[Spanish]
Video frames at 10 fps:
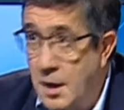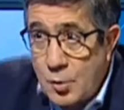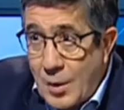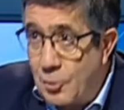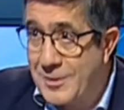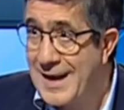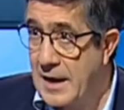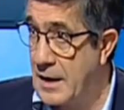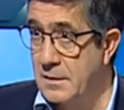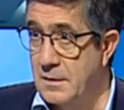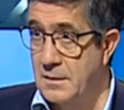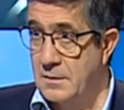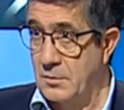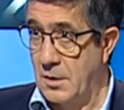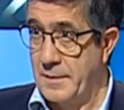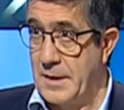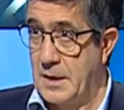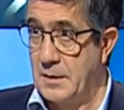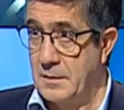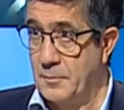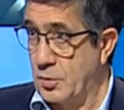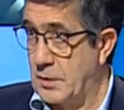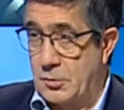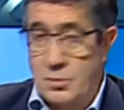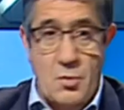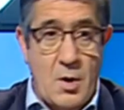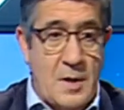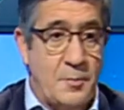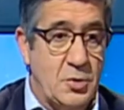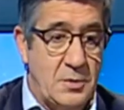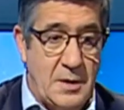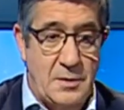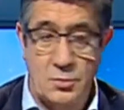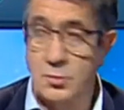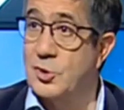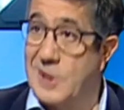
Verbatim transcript: No hay condena todavía. Por lo tanto, no hay posibilidad de indulto.